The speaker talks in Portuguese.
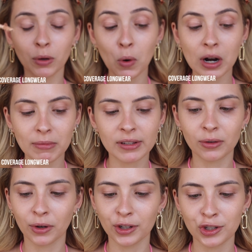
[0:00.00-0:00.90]
não amo esse
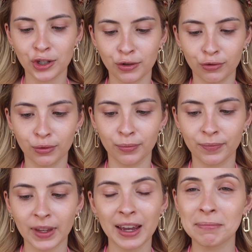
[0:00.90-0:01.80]
corretivo.
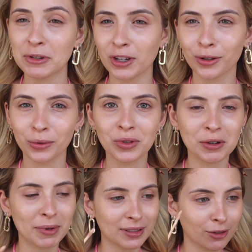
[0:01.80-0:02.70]
Mas já que eu tô
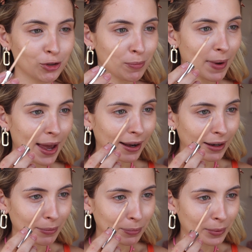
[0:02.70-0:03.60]
usando bastante
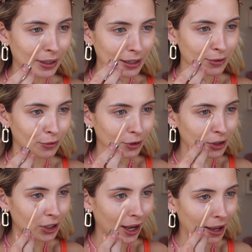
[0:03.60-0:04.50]
beca, porque eles vão
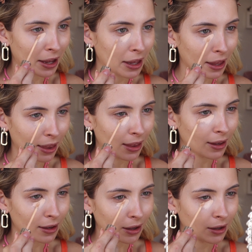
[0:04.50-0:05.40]
fechar,
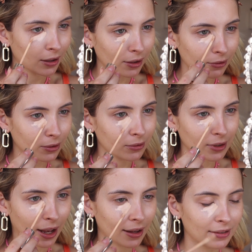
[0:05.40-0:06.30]
eu vou
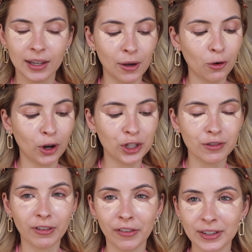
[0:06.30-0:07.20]
usar. E aí o
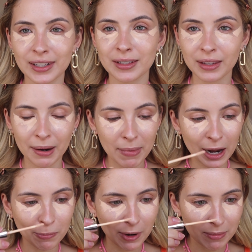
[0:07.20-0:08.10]
corretivo vai fazer esse
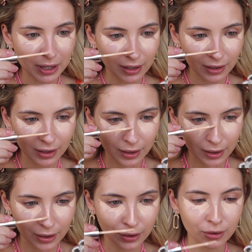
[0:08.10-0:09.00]
trabalho pra mim
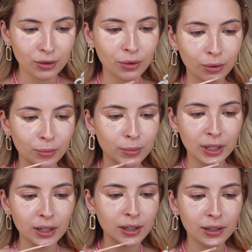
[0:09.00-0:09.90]
de
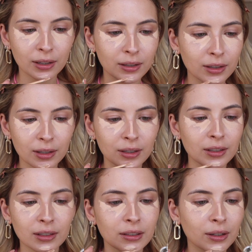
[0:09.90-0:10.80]
cobrir
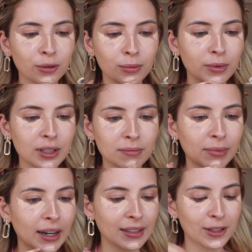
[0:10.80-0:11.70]
algumas
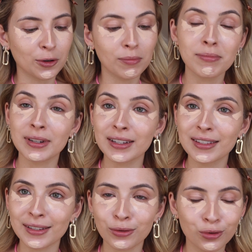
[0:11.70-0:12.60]
partes que eu
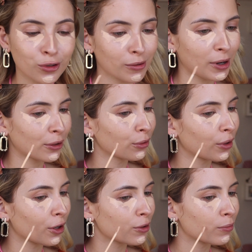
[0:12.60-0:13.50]
preciso de
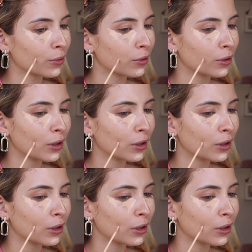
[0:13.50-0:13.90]
cobertura, tipo